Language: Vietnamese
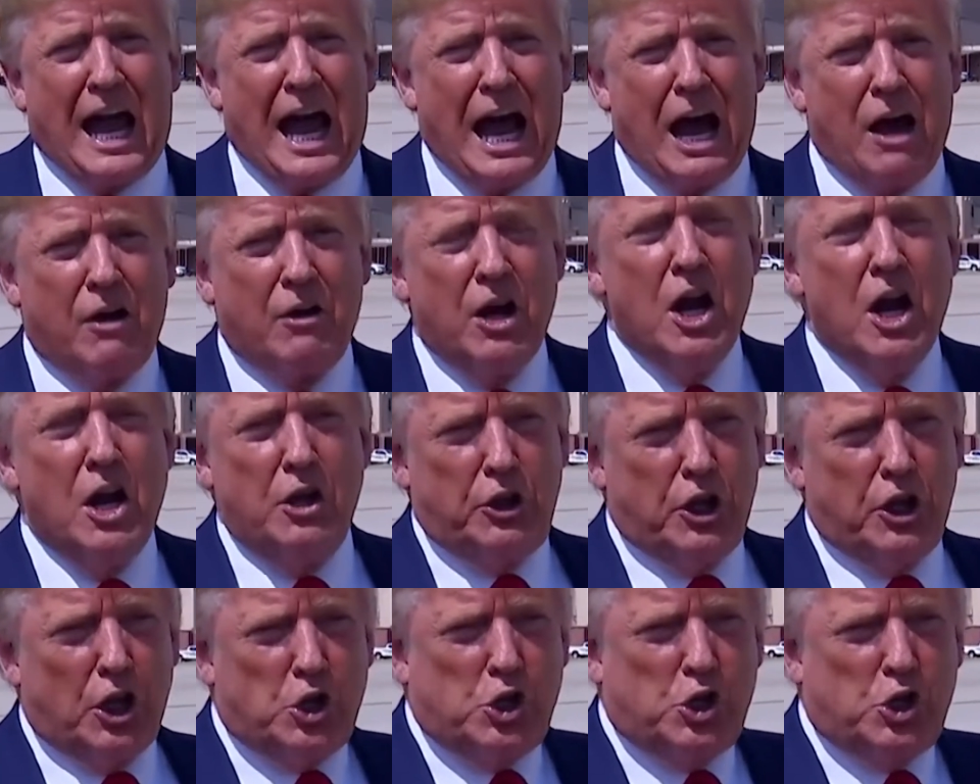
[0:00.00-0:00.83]
ông
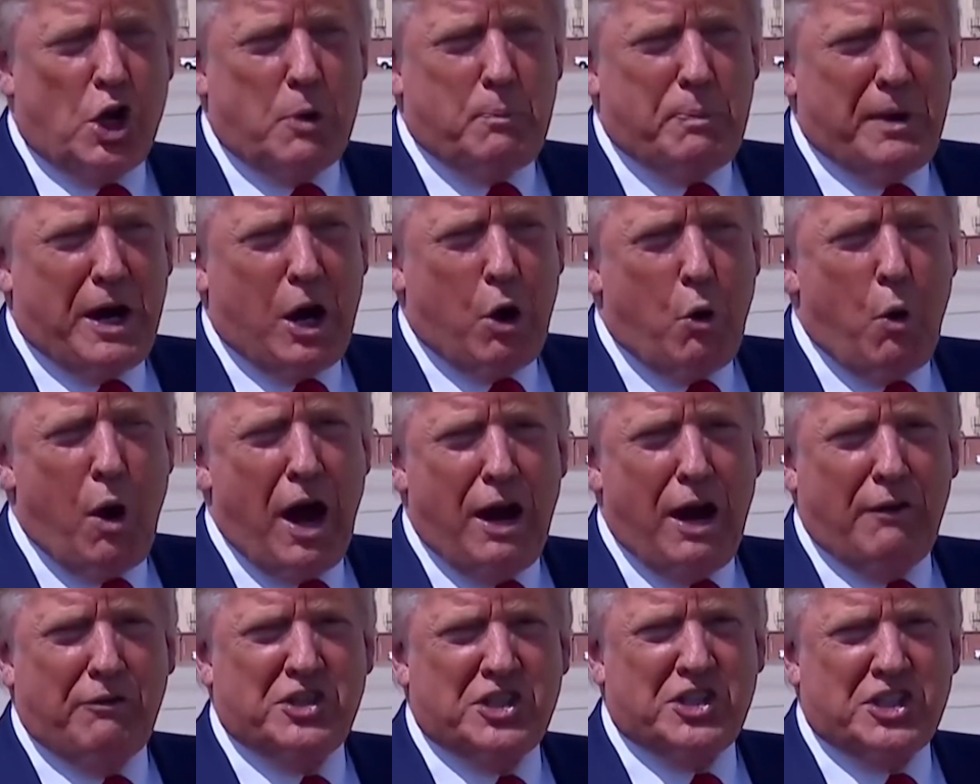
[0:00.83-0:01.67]
Trump thông đồng
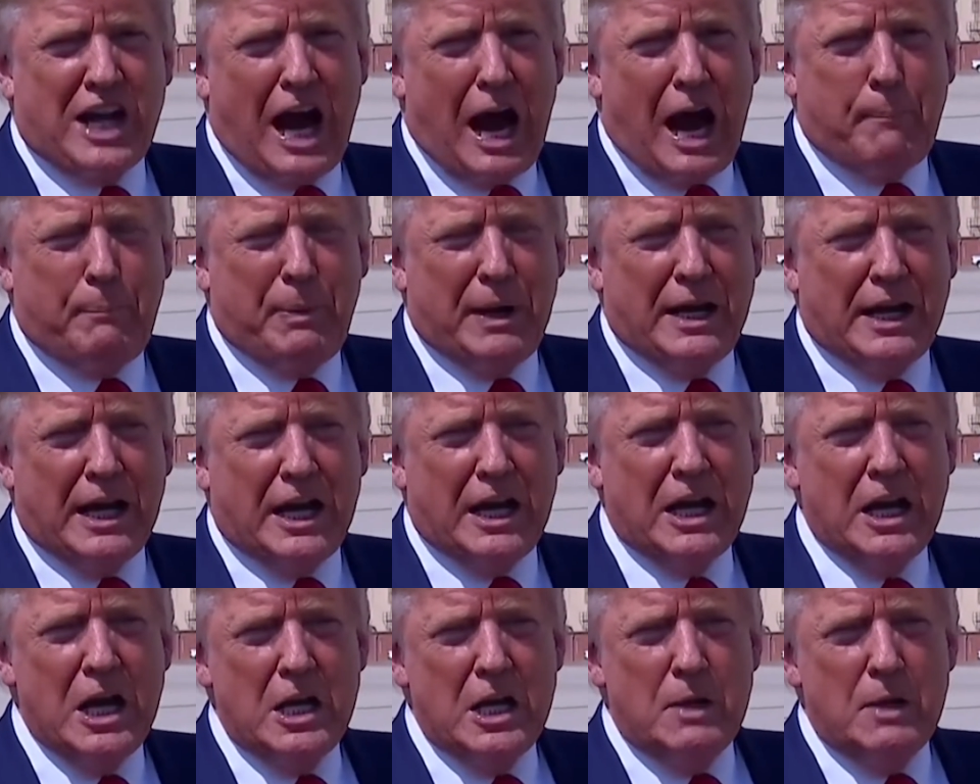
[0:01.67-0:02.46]
với chính quyền Nga